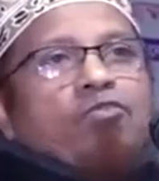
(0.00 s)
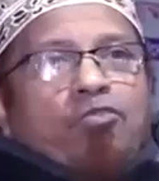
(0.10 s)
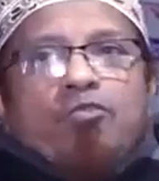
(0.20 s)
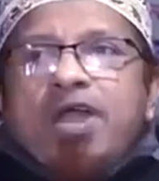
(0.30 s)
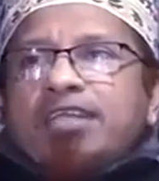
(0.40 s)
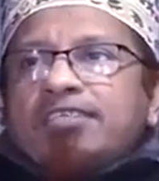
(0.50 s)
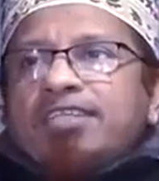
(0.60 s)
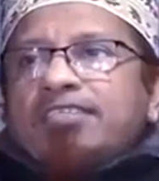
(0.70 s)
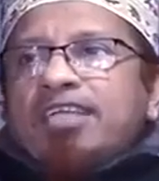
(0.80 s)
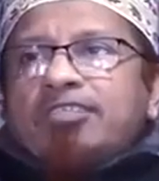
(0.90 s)
কোনো
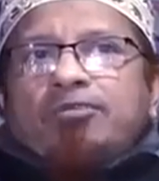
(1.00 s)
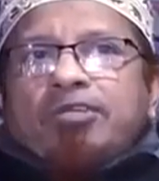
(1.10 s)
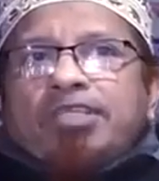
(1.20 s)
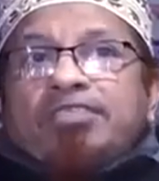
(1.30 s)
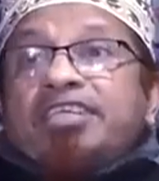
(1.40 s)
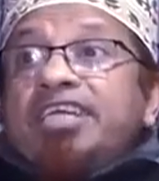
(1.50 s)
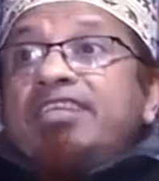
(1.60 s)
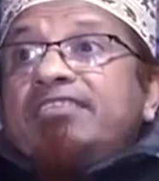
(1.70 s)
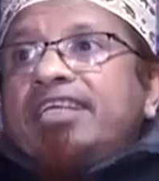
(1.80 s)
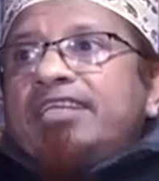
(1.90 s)
একটা ছাত্রকে
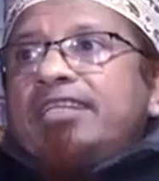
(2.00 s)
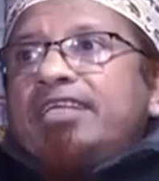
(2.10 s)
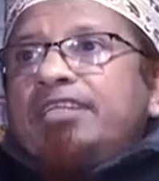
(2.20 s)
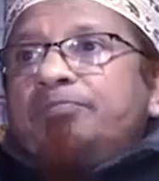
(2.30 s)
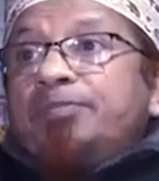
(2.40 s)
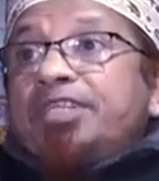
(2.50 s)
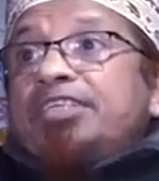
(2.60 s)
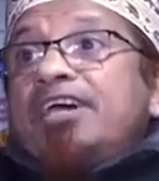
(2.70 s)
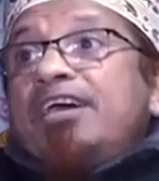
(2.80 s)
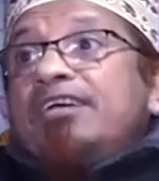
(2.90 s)
ঠেট দেন নাই
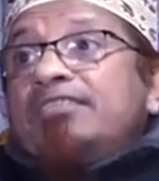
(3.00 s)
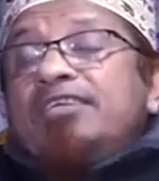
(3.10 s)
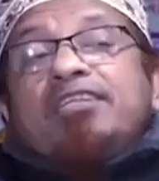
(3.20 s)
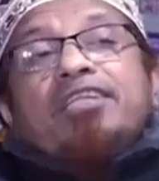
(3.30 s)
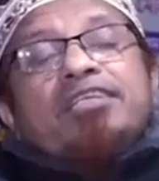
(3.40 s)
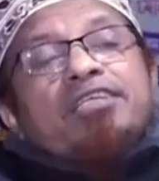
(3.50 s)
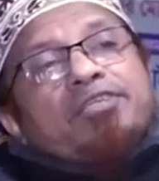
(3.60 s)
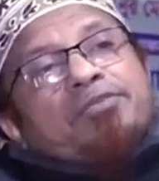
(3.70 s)
প্রেসাদ দেন নাই